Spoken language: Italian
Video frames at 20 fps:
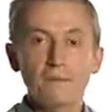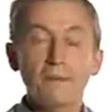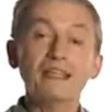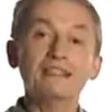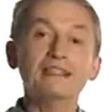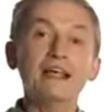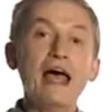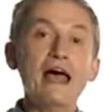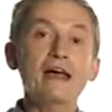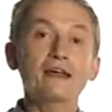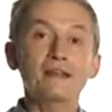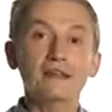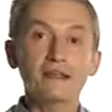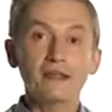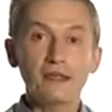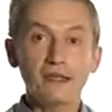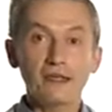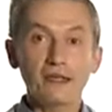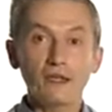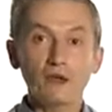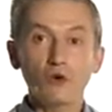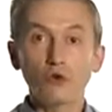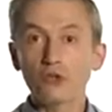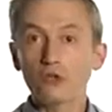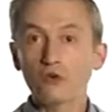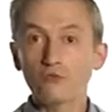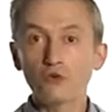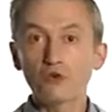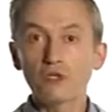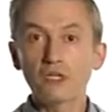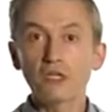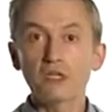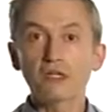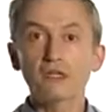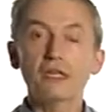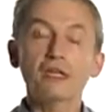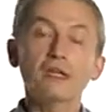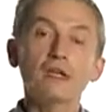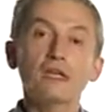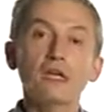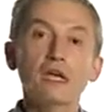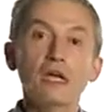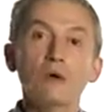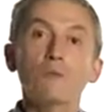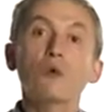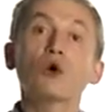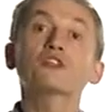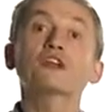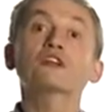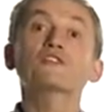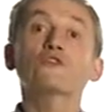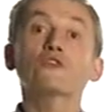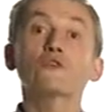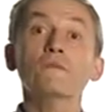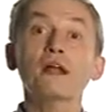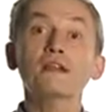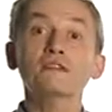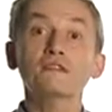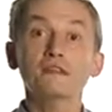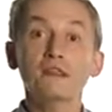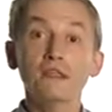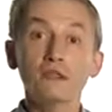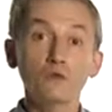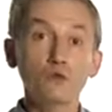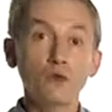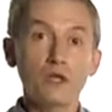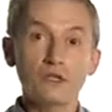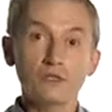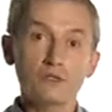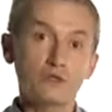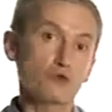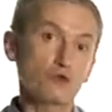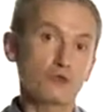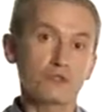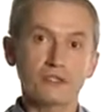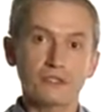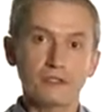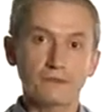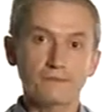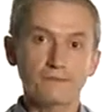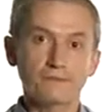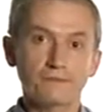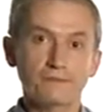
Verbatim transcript: ma sa anche che, con i dovuti criteri, può trasformarsi in una risorsa.